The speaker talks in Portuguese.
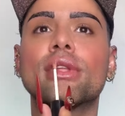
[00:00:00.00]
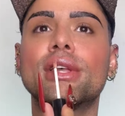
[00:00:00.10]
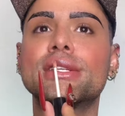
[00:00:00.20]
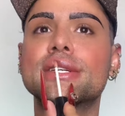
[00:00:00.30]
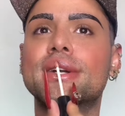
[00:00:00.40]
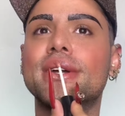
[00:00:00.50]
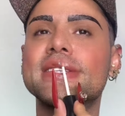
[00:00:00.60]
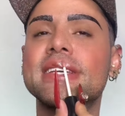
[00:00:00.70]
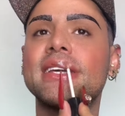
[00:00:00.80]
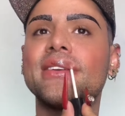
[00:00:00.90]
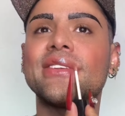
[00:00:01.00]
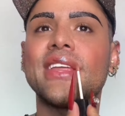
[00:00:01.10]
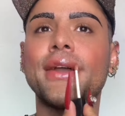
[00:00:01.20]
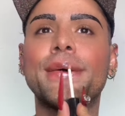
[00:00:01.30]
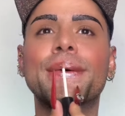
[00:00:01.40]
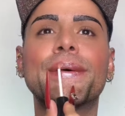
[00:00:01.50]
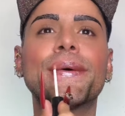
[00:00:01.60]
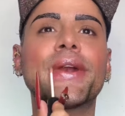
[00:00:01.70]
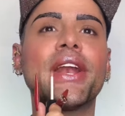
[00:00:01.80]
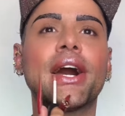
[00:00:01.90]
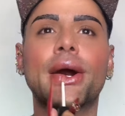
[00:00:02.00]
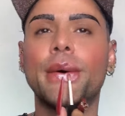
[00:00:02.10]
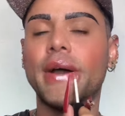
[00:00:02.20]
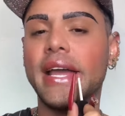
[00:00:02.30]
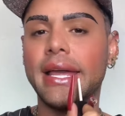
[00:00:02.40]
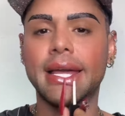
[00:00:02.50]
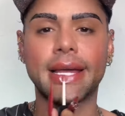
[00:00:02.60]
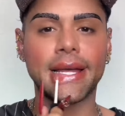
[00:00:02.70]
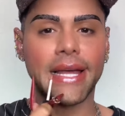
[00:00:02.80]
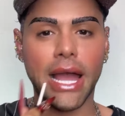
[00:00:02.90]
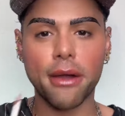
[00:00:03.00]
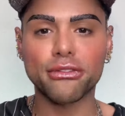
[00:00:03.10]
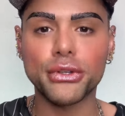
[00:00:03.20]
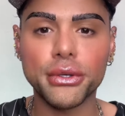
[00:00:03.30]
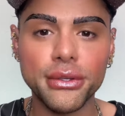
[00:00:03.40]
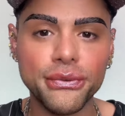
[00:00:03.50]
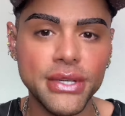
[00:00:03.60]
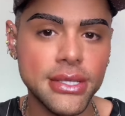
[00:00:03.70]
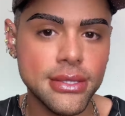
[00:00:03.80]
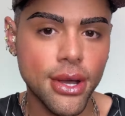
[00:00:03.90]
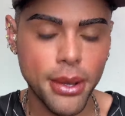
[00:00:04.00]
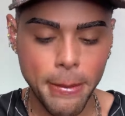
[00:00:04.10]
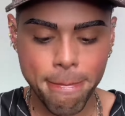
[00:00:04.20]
Esse gloss aqui não tem cor, não. É, fui eu que fiz, ó.